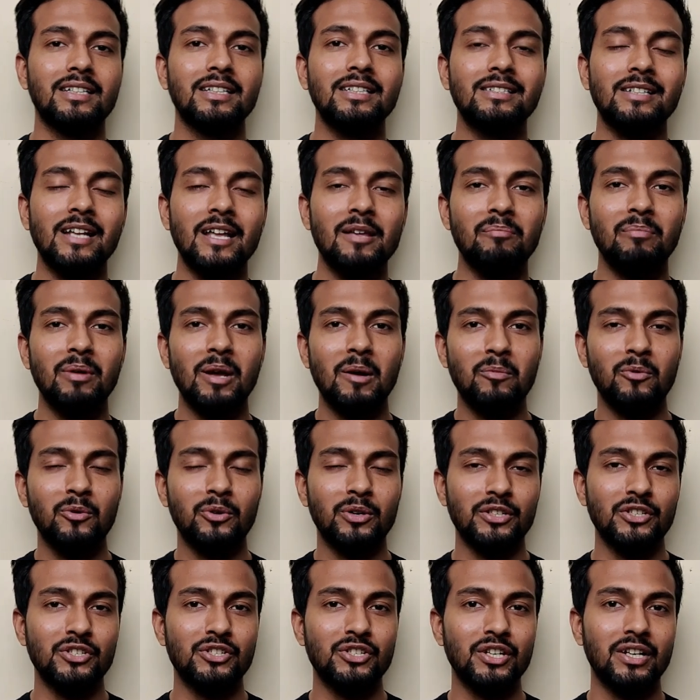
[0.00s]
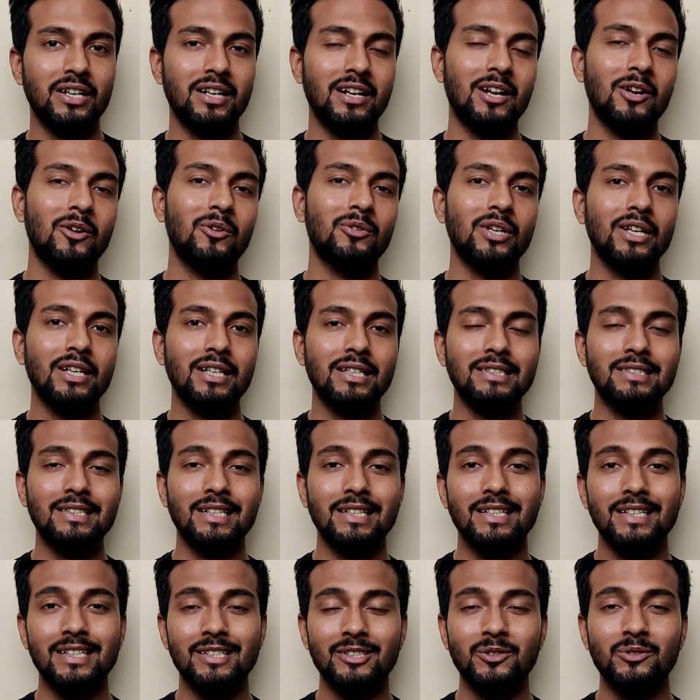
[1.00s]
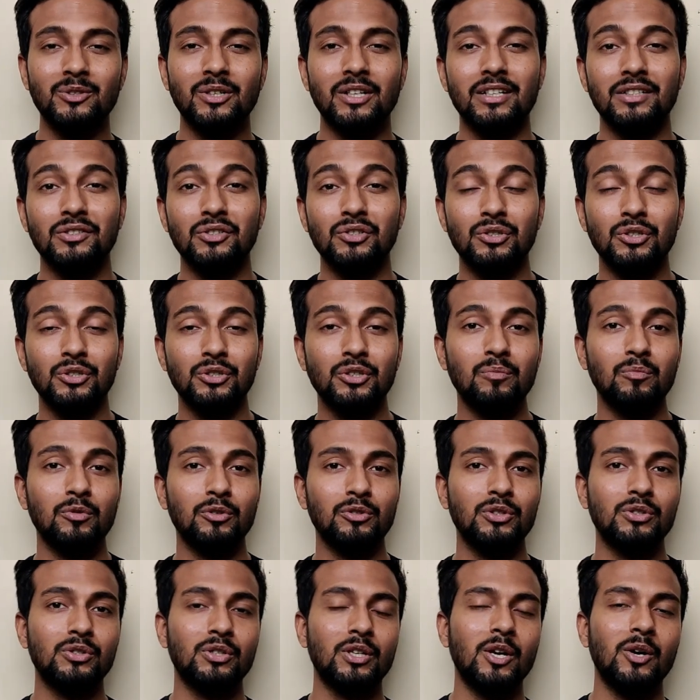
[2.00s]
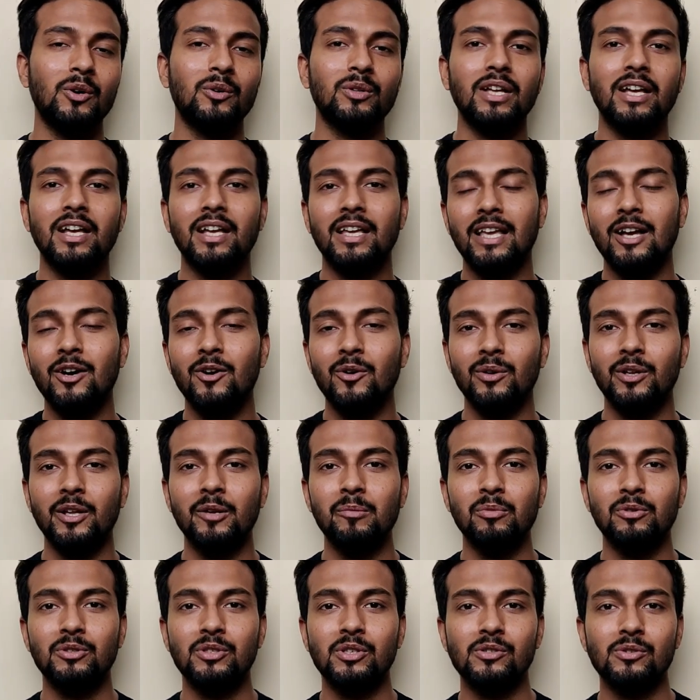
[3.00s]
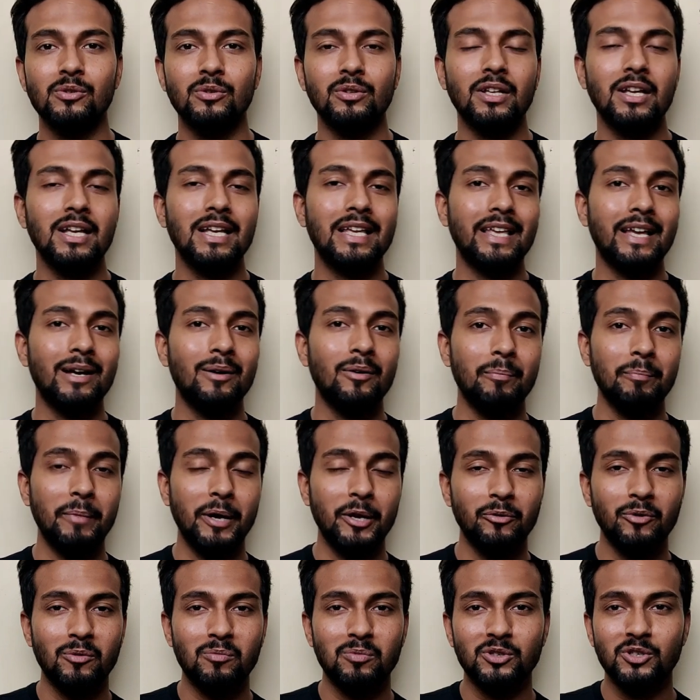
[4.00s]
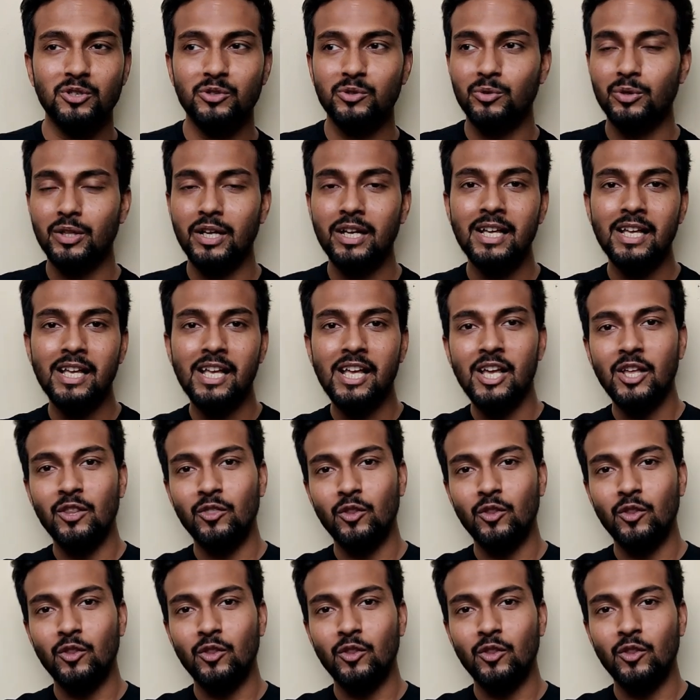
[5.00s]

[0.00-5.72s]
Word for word: किस टाइम पे आपको रजिस्टर कराना होता है किस तरीके से उसका रजिस्ट्रेशन प्रोसेस क्या होता है क्या ऑनलाइन प्रोसेस होता है क्या मैनुअल प्रोसेस होता है